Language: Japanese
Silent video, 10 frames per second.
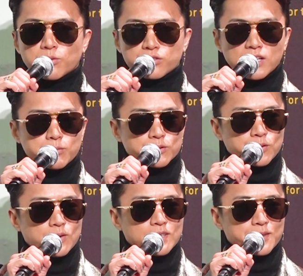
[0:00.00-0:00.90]
僕には僕
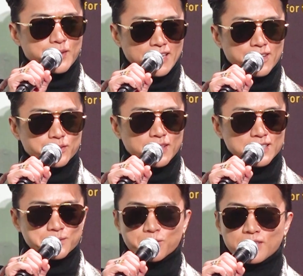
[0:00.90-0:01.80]
の役割があるって
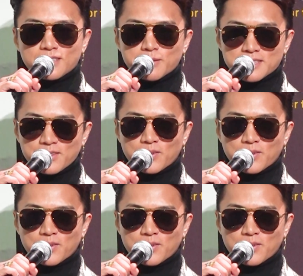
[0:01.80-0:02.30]
いつも言ってますけ